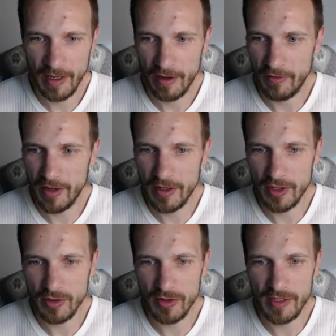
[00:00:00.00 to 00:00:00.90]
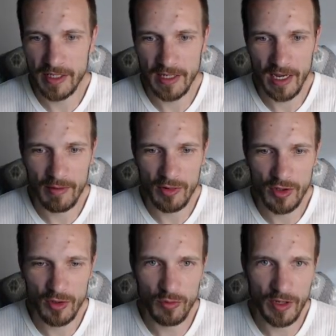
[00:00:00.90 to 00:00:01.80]
Видно, что здесь как бы
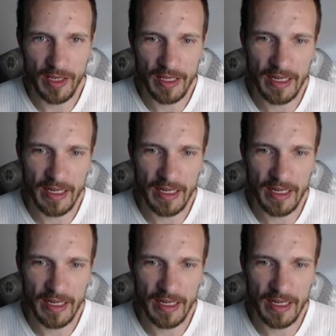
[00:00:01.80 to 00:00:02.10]
шума нет,